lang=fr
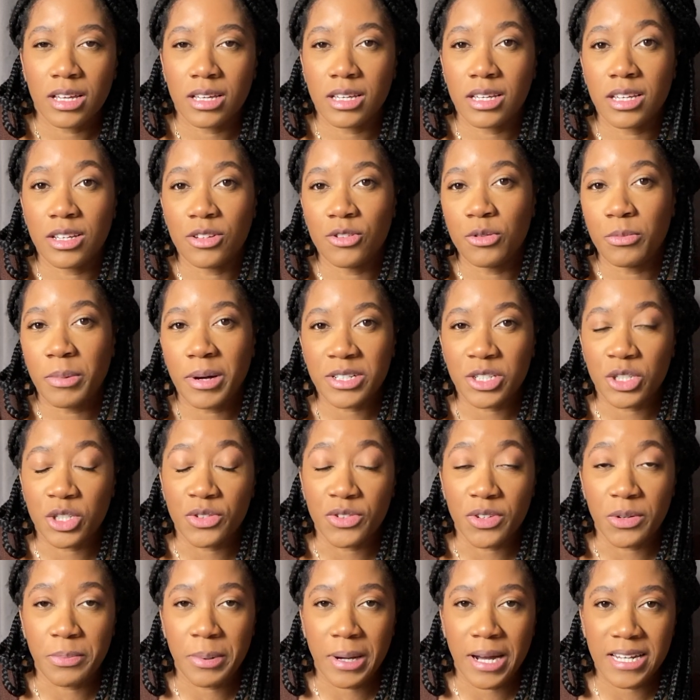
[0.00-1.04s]
et de base je
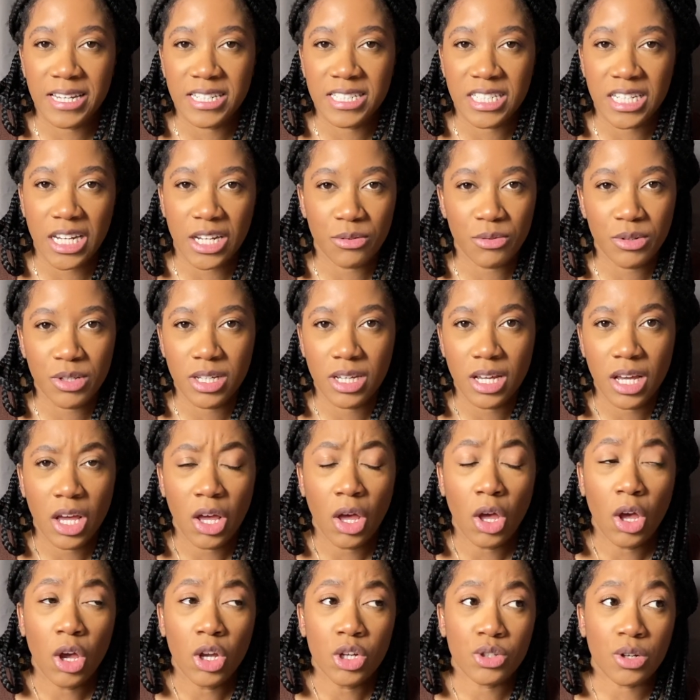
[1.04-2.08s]
devais pas aller chez lui.
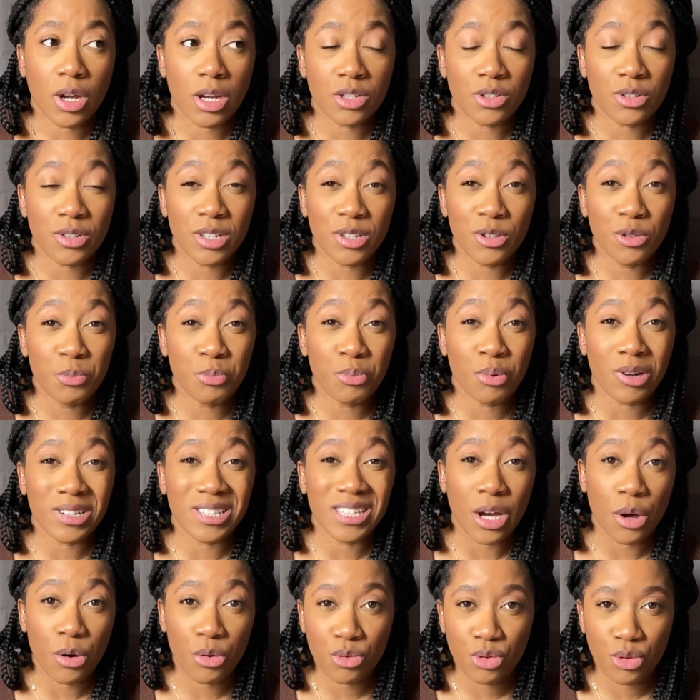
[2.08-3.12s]
Je crois que j'en ai eu pour
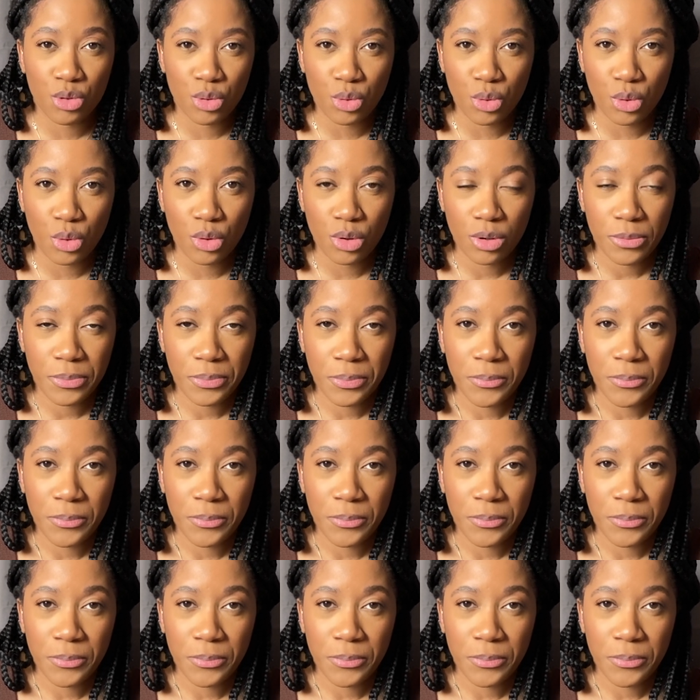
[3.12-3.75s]
40 euros.